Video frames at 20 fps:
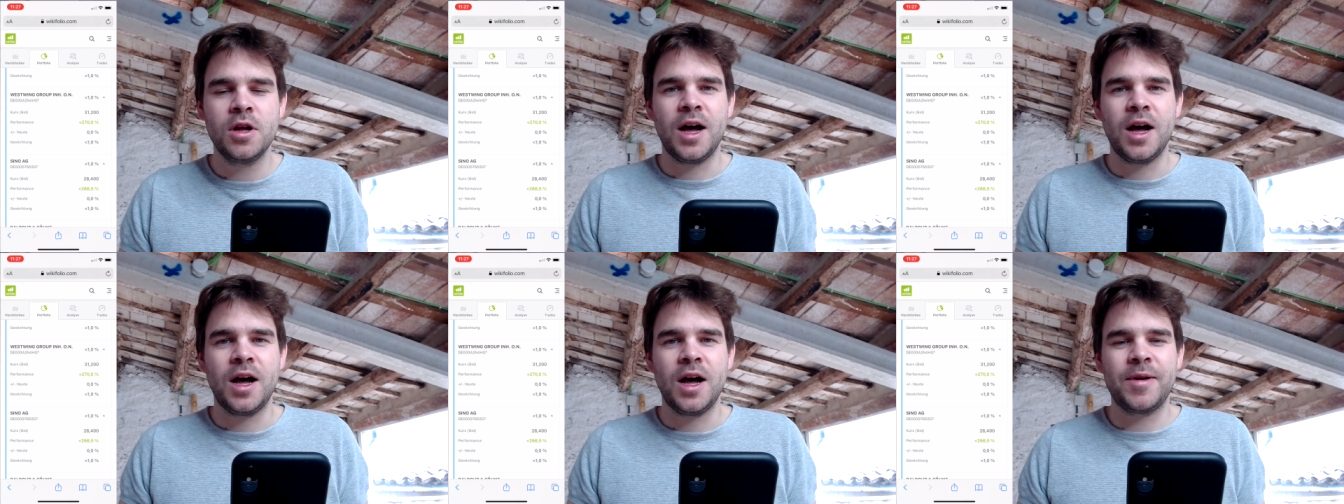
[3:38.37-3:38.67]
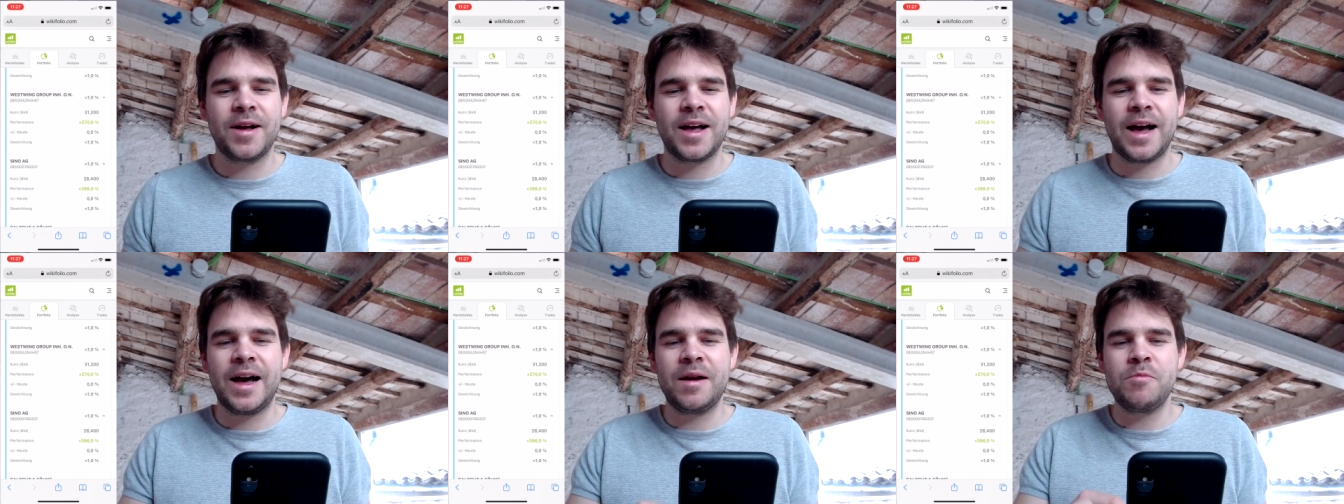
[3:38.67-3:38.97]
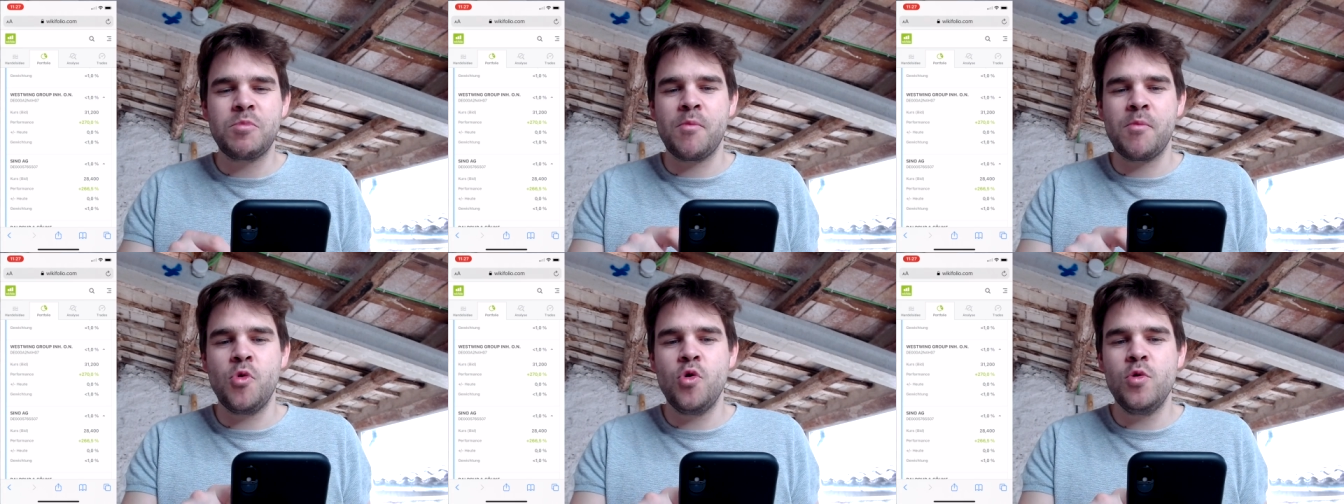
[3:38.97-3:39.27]
aber gerade
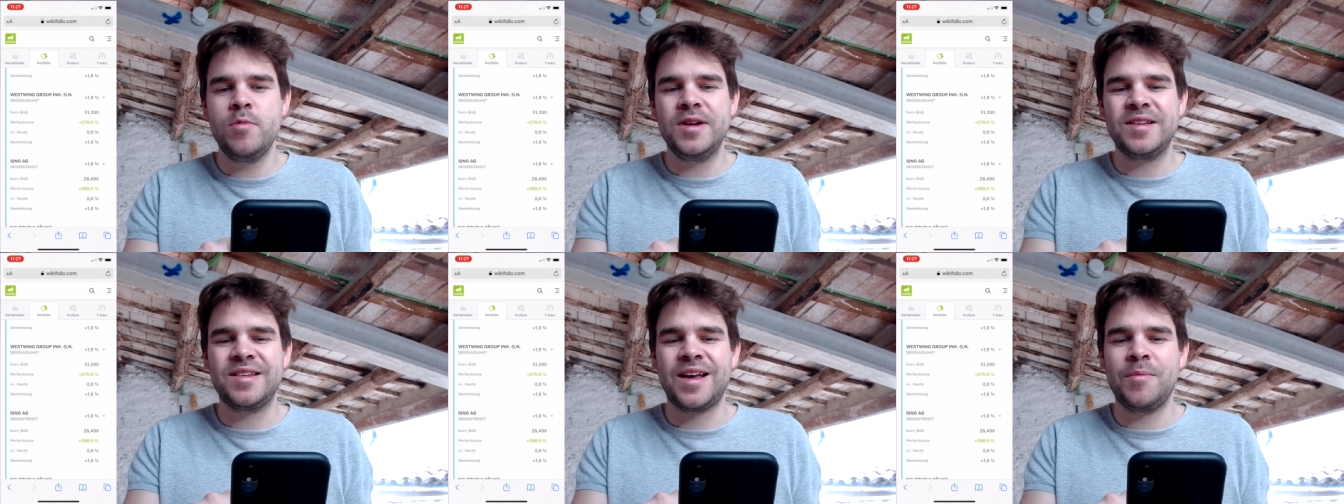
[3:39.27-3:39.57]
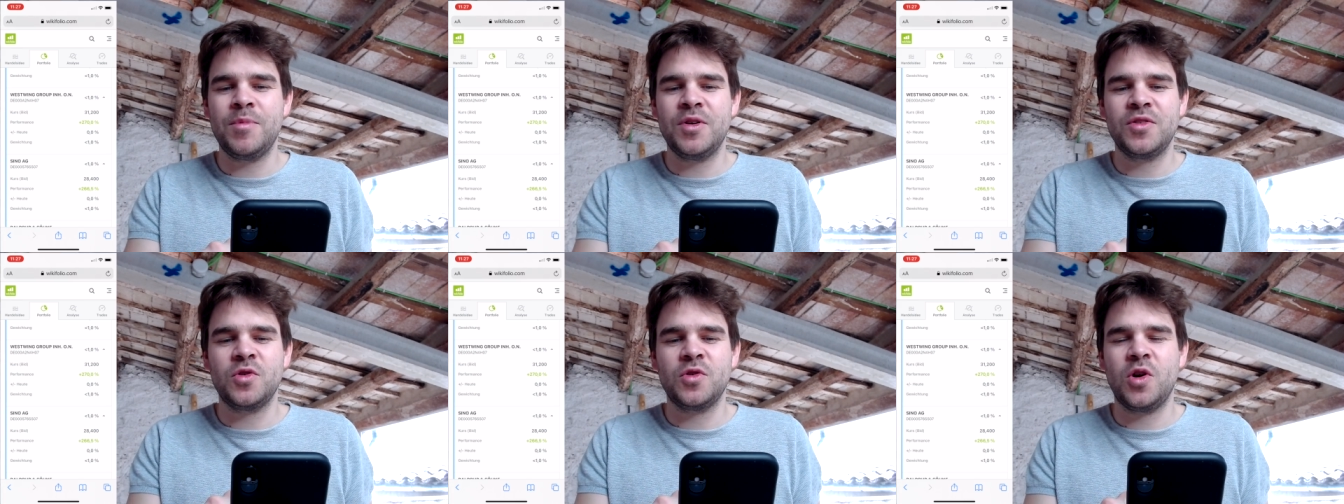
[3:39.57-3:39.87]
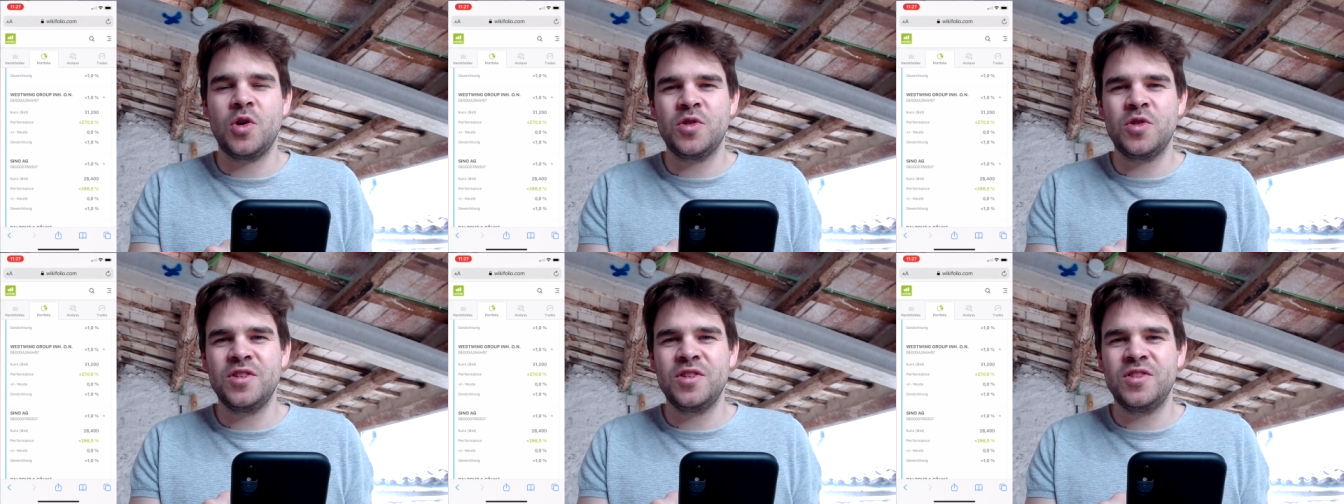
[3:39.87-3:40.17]
bei Möbeln ist Amazon
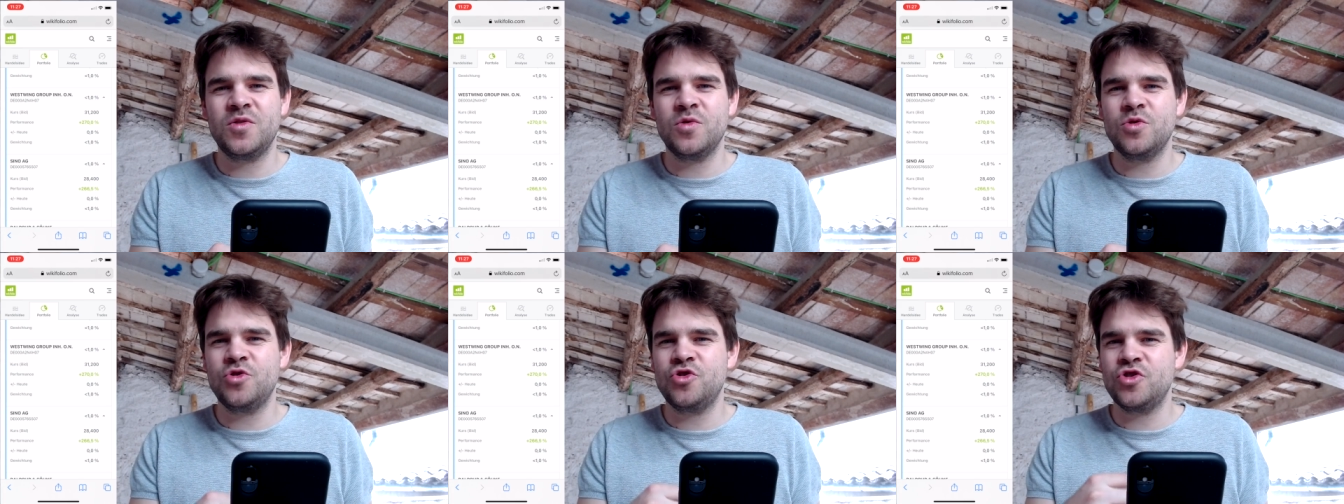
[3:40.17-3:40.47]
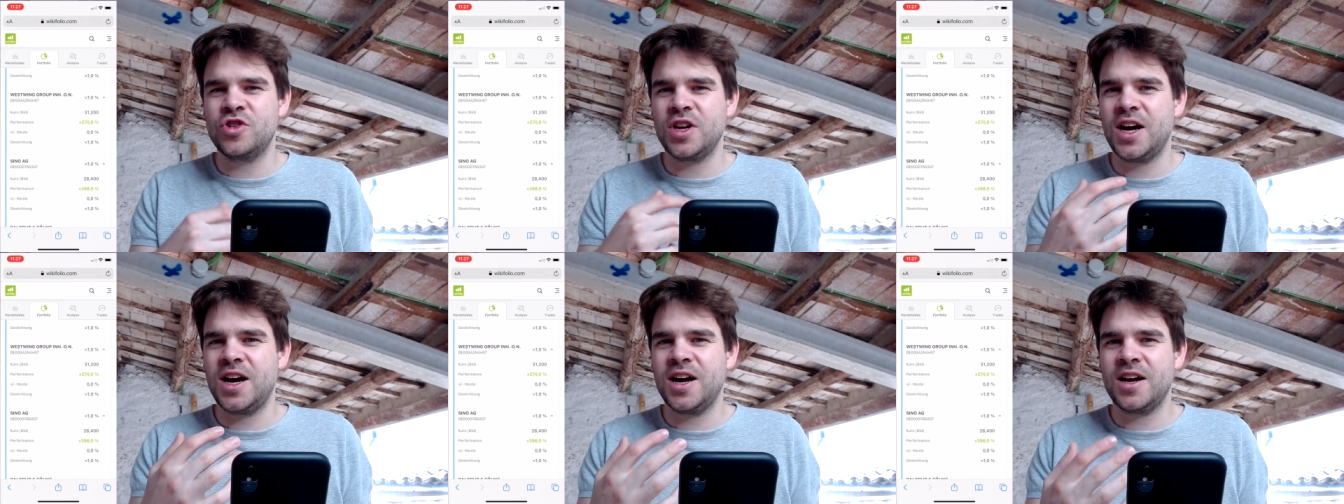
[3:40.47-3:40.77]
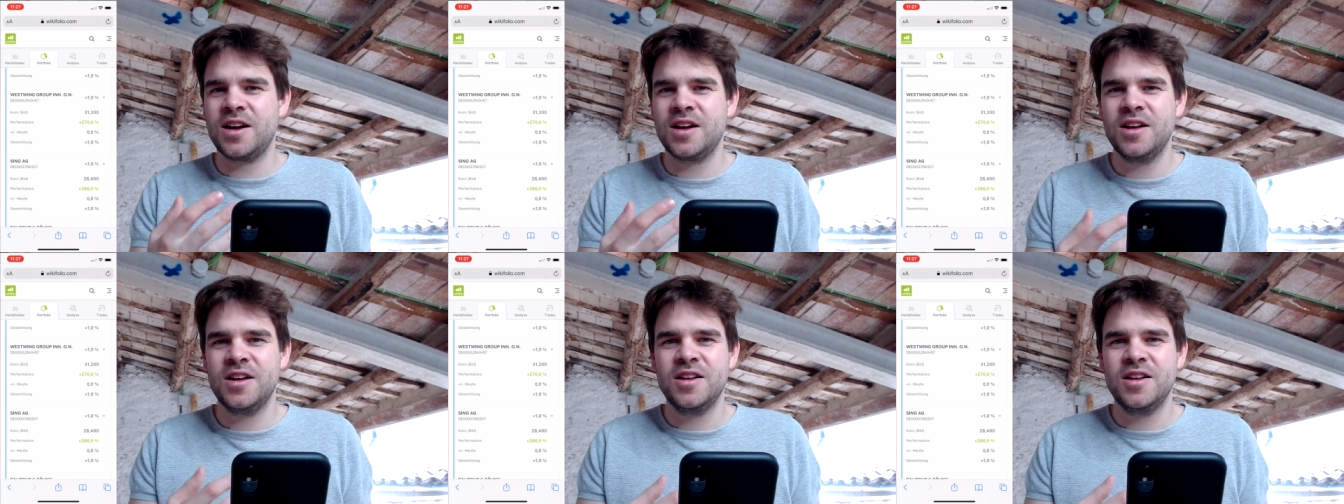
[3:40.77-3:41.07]
auch nicht so
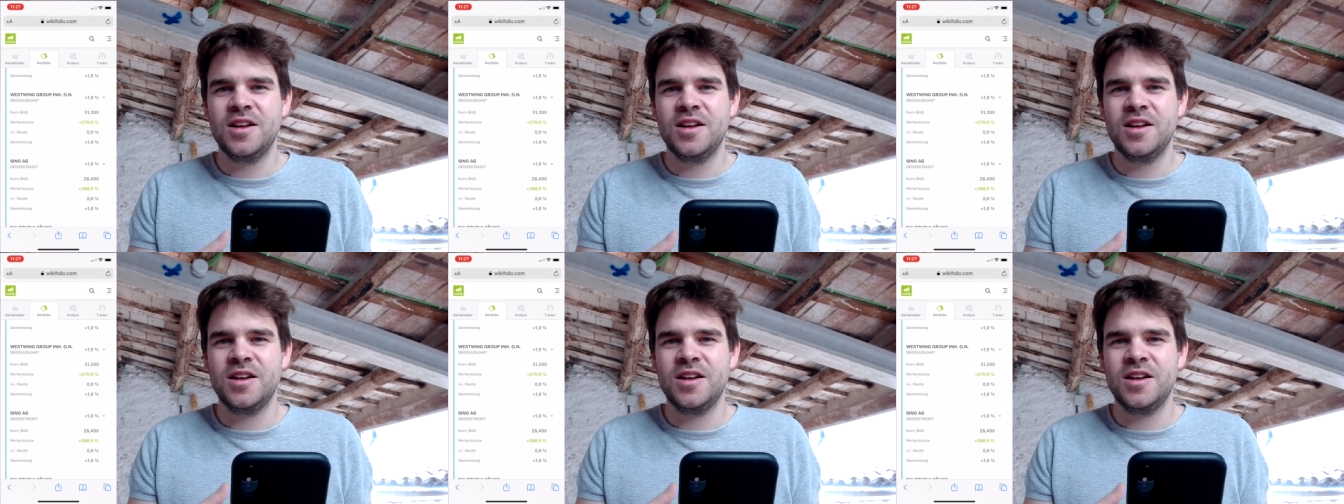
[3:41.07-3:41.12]
stark.